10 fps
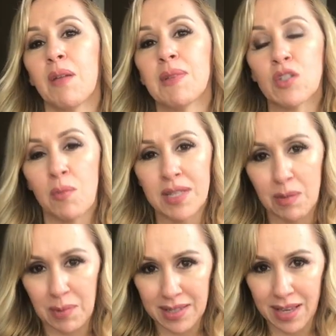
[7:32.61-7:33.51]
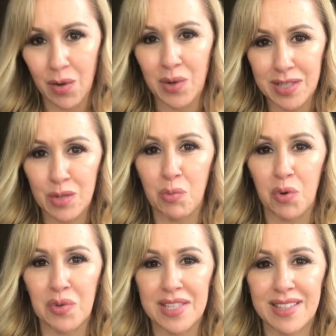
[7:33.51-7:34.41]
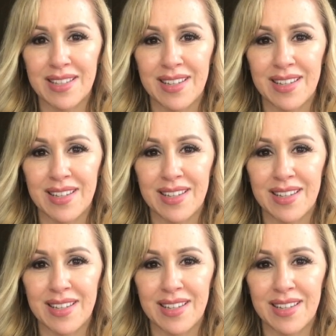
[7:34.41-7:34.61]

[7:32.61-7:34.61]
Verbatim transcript: mas começa a pensar coisas boas.